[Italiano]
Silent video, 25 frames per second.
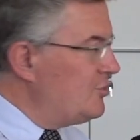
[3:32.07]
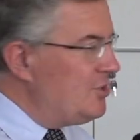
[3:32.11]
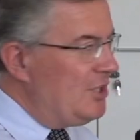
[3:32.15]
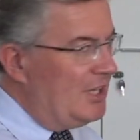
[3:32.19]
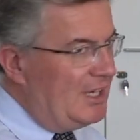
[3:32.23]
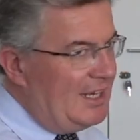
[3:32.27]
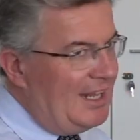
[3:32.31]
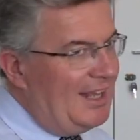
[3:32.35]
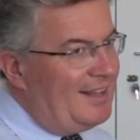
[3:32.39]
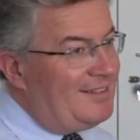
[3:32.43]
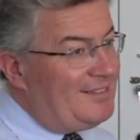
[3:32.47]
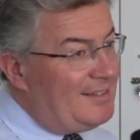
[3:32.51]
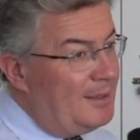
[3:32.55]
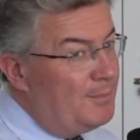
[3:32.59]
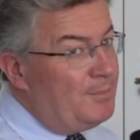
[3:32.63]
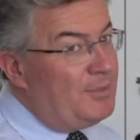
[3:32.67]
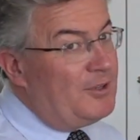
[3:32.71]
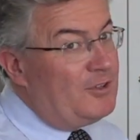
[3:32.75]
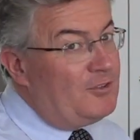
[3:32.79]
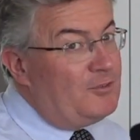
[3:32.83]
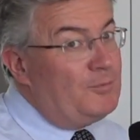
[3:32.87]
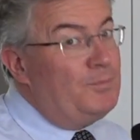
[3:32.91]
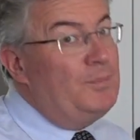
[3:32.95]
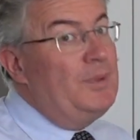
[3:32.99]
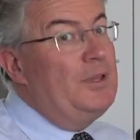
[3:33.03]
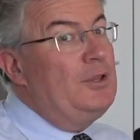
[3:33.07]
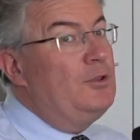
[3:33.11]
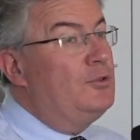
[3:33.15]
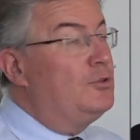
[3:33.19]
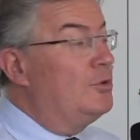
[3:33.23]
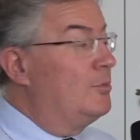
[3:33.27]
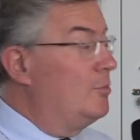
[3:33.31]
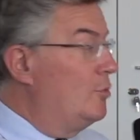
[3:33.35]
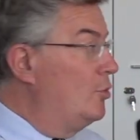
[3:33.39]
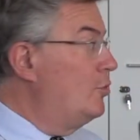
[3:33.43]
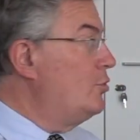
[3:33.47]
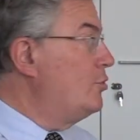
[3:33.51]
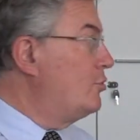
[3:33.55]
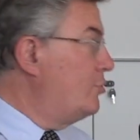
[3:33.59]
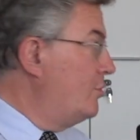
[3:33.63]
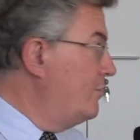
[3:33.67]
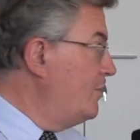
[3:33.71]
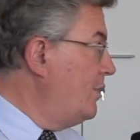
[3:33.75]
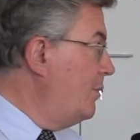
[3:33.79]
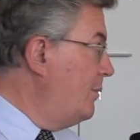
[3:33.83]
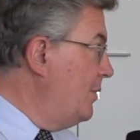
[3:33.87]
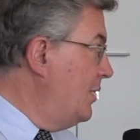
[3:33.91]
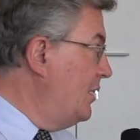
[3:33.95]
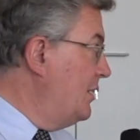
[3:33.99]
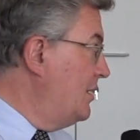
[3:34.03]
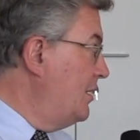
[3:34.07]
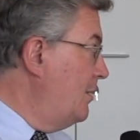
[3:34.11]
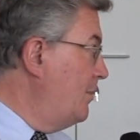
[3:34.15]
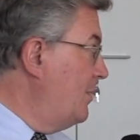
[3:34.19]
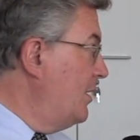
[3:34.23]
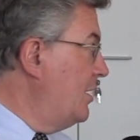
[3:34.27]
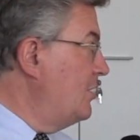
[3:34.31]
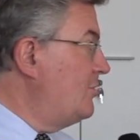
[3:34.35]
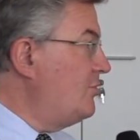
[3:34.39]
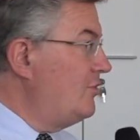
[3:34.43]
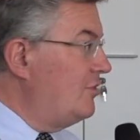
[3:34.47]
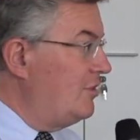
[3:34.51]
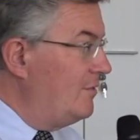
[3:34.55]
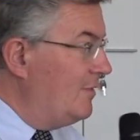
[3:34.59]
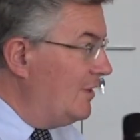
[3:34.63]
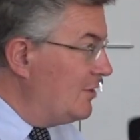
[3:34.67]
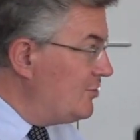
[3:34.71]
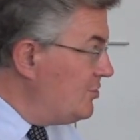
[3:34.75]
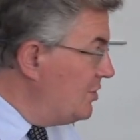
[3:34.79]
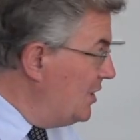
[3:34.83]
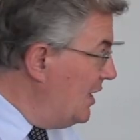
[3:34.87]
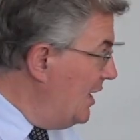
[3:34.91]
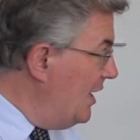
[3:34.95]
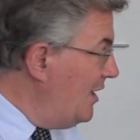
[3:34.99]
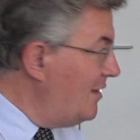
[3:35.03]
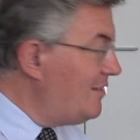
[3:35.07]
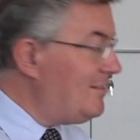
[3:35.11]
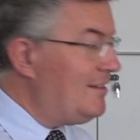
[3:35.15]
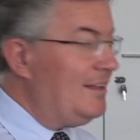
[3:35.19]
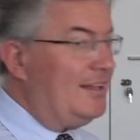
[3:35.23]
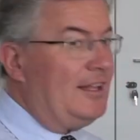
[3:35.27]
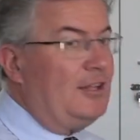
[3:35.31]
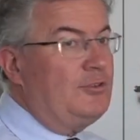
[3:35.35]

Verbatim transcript: CNA ha sempre spinto molto ovviamente perché ci si vaccinasse,